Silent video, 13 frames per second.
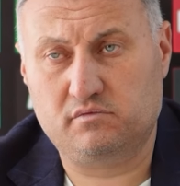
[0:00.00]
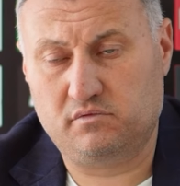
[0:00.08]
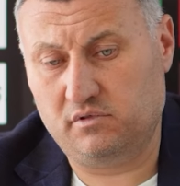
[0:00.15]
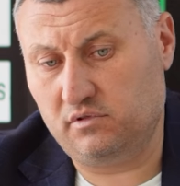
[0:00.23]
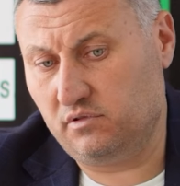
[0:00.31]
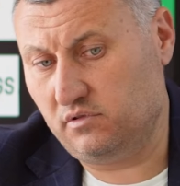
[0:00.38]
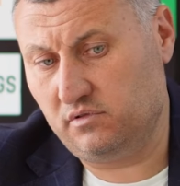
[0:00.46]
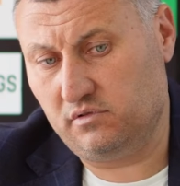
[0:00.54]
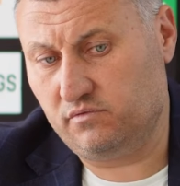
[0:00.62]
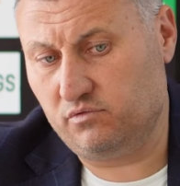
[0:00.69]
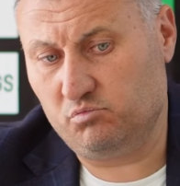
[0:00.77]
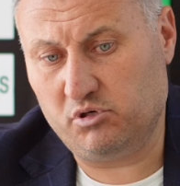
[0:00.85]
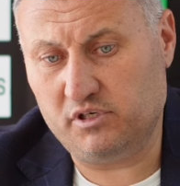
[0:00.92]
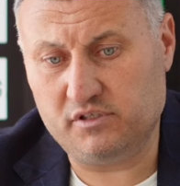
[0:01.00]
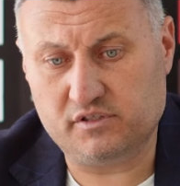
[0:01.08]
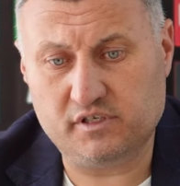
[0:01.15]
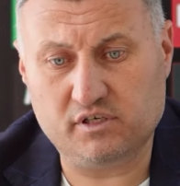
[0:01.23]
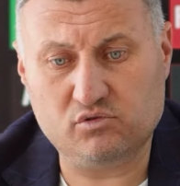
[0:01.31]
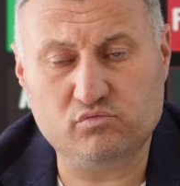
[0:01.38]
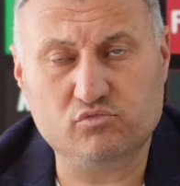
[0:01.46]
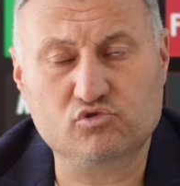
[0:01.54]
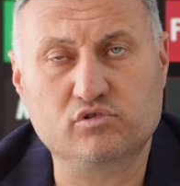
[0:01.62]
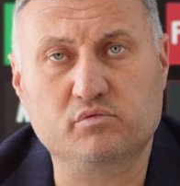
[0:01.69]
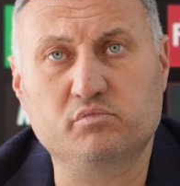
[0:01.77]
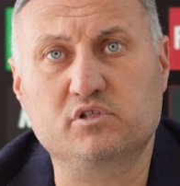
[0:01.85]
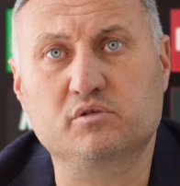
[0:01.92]
И футболисты, я думаю,
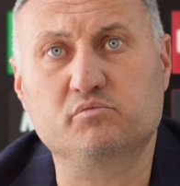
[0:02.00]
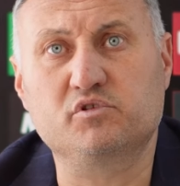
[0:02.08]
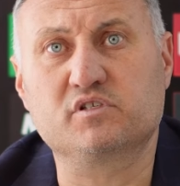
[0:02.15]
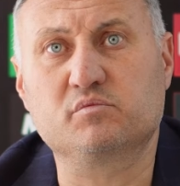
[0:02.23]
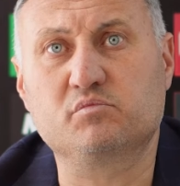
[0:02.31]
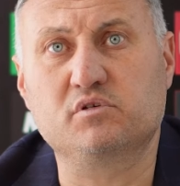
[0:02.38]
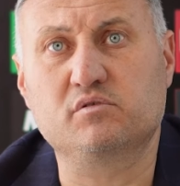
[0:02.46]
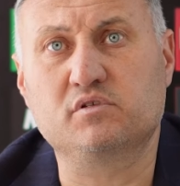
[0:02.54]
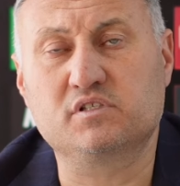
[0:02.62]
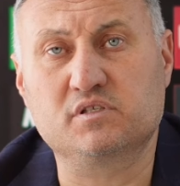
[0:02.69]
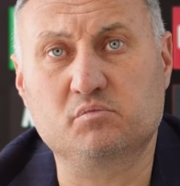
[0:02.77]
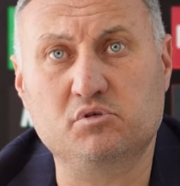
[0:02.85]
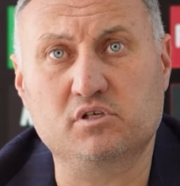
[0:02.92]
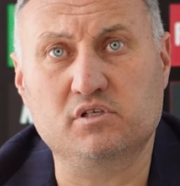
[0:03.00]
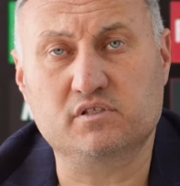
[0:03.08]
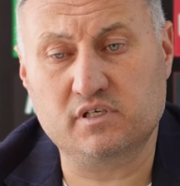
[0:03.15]
что об этом не, забы, не забыли.